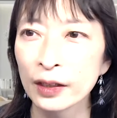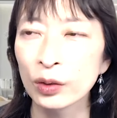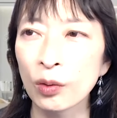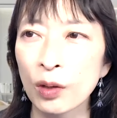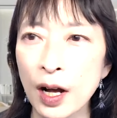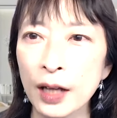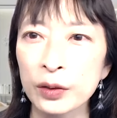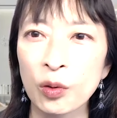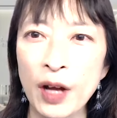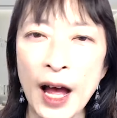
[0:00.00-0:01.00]
とか、あ
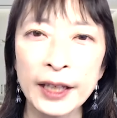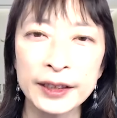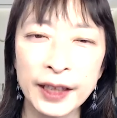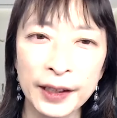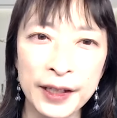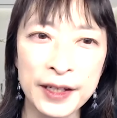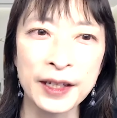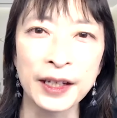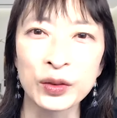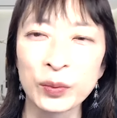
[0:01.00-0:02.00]
とこれ会って話さ
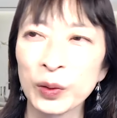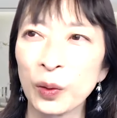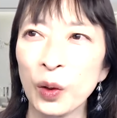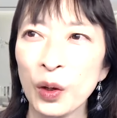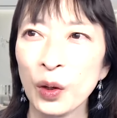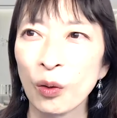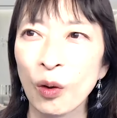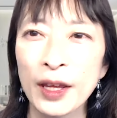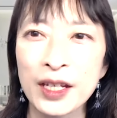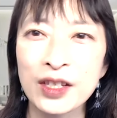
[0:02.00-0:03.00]
ないともうお
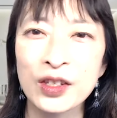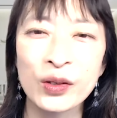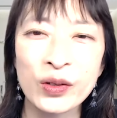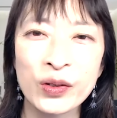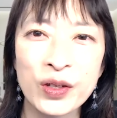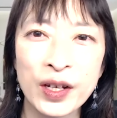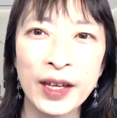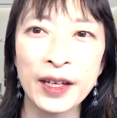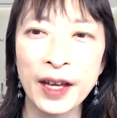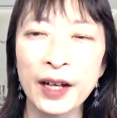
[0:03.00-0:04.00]
話収集つか
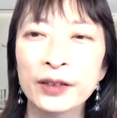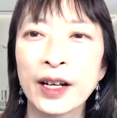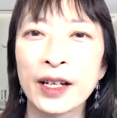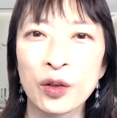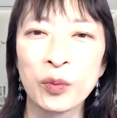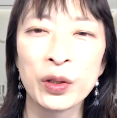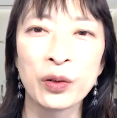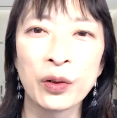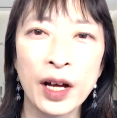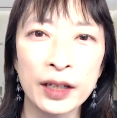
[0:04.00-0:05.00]
ないなぐらいに思い
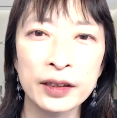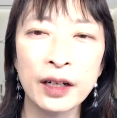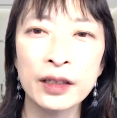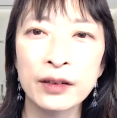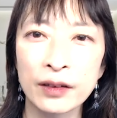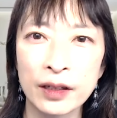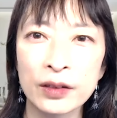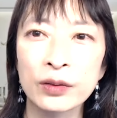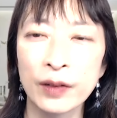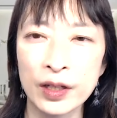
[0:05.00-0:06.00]
をガーって書いてくれた
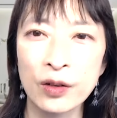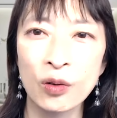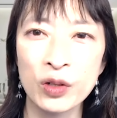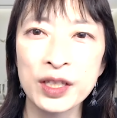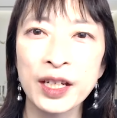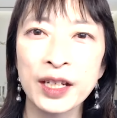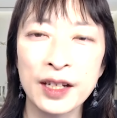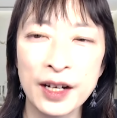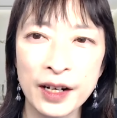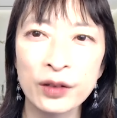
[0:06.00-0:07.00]
人は、個人的に
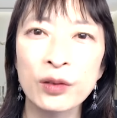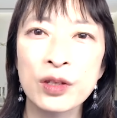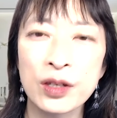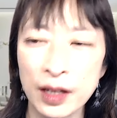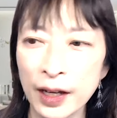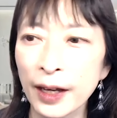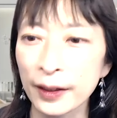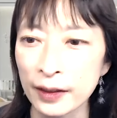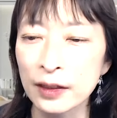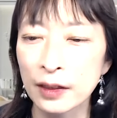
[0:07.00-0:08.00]
連絡をし
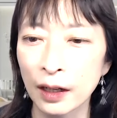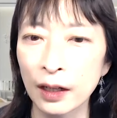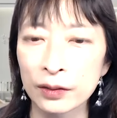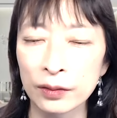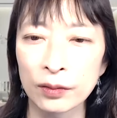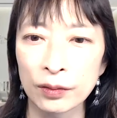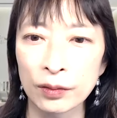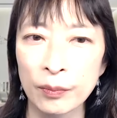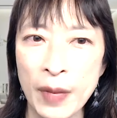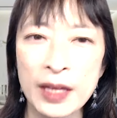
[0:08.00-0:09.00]
て、あ
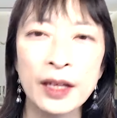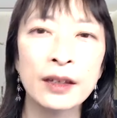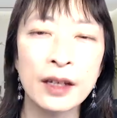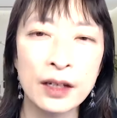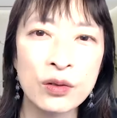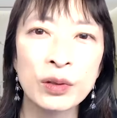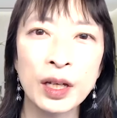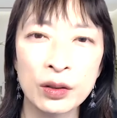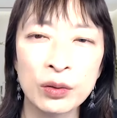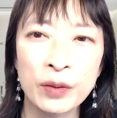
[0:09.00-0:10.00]
の、面談で相
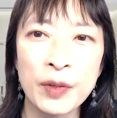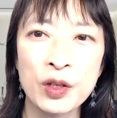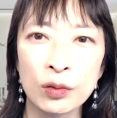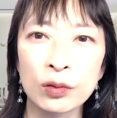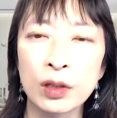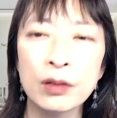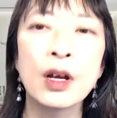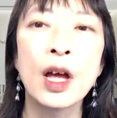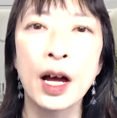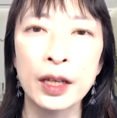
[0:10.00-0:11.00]
談に乗りましょうってい
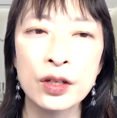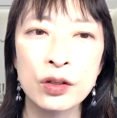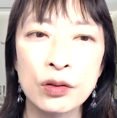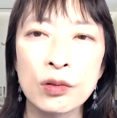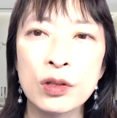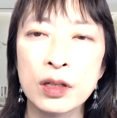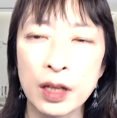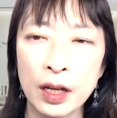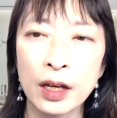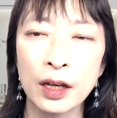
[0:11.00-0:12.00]
う話をし
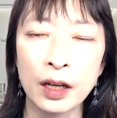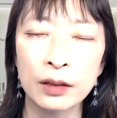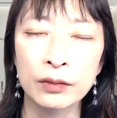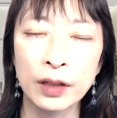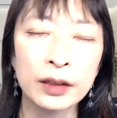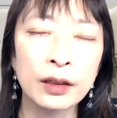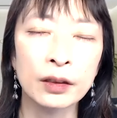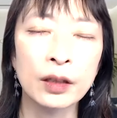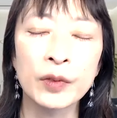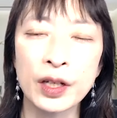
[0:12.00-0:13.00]
て、あの、やった
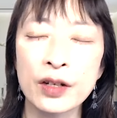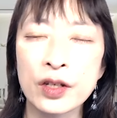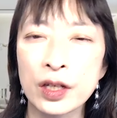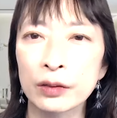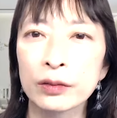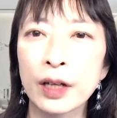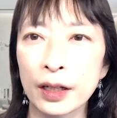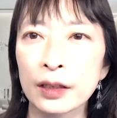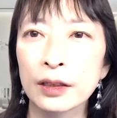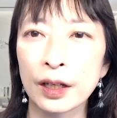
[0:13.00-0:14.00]
方もいらっしゃるぐら
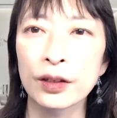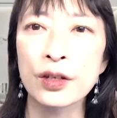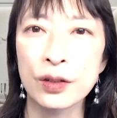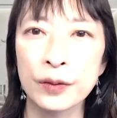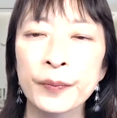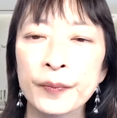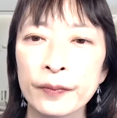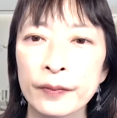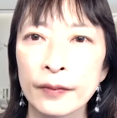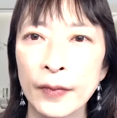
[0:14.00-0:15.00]
いなんです。
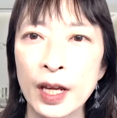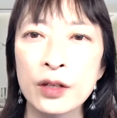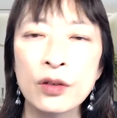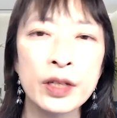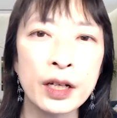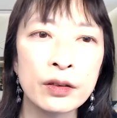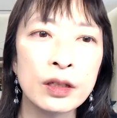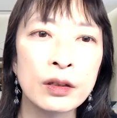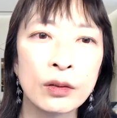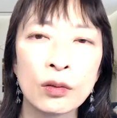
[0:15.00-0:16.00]
で、400
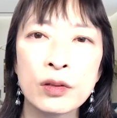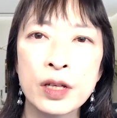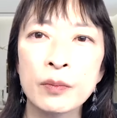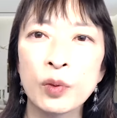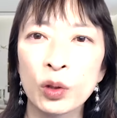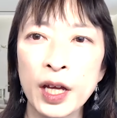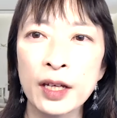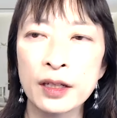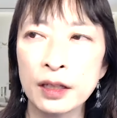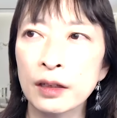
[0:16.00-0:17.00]
人を全部答
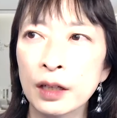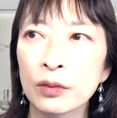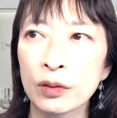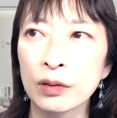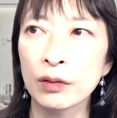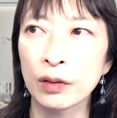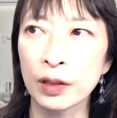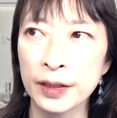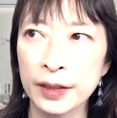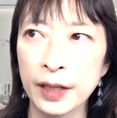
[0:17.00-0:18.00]
え切ったの、
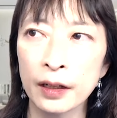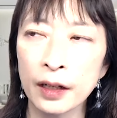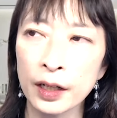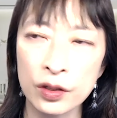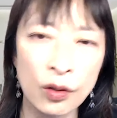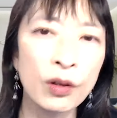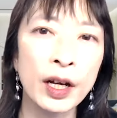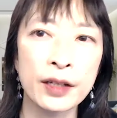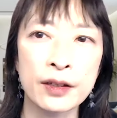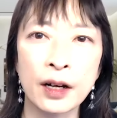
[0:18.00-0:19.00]
3ヶ月、4ヶ月